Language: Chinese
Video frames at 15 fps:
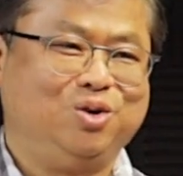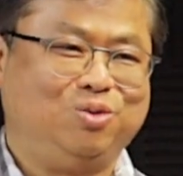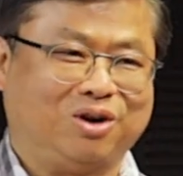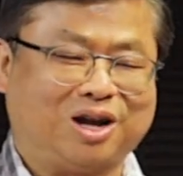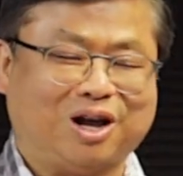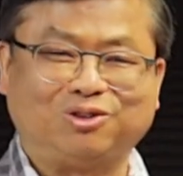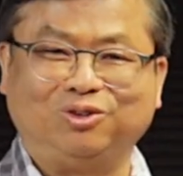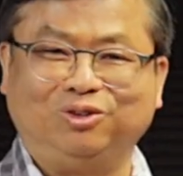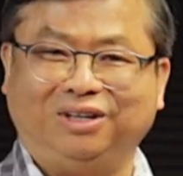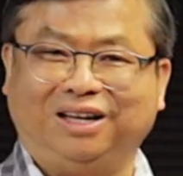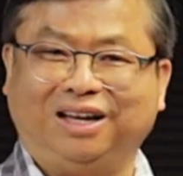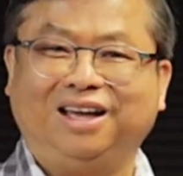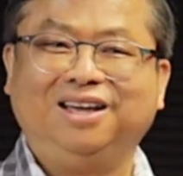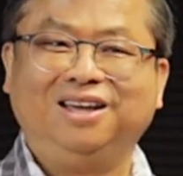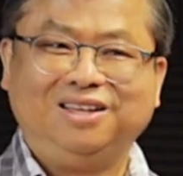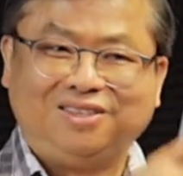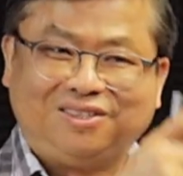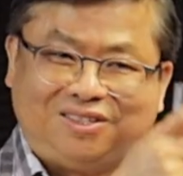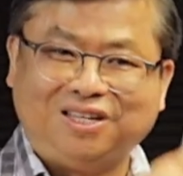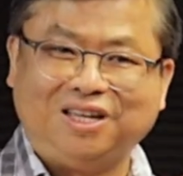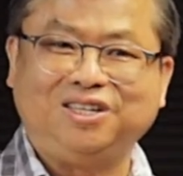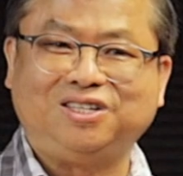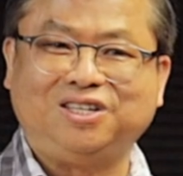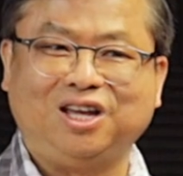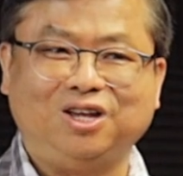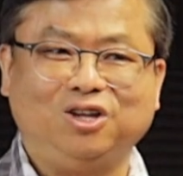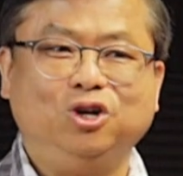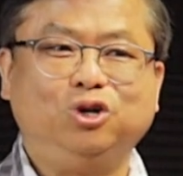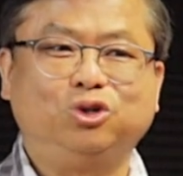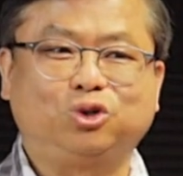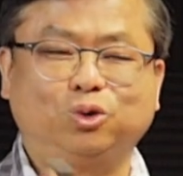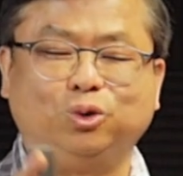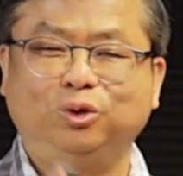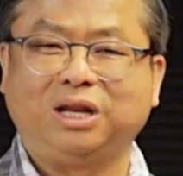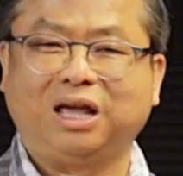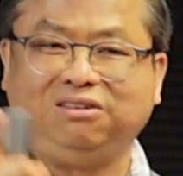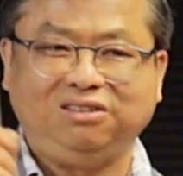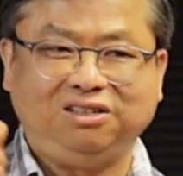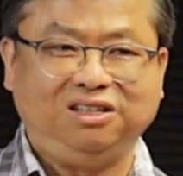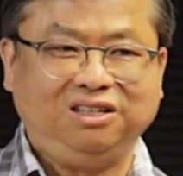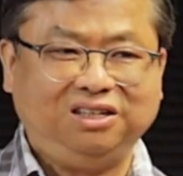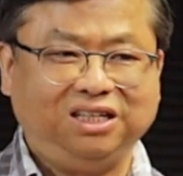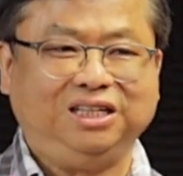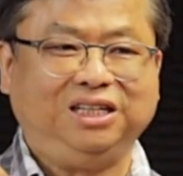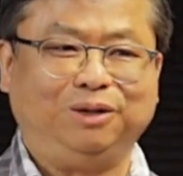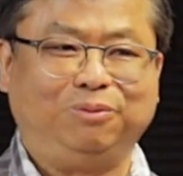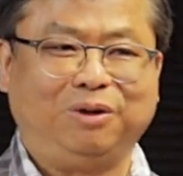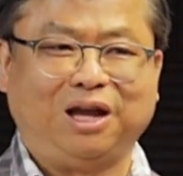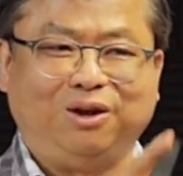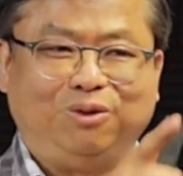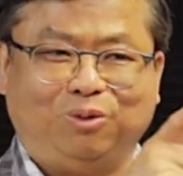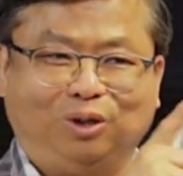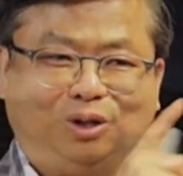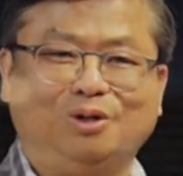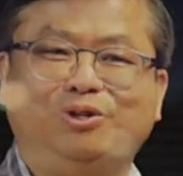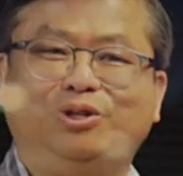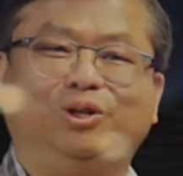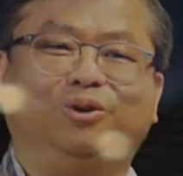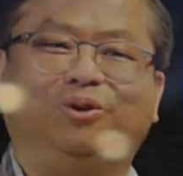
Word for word: 我告诉你了，这些除了以利以外，我都去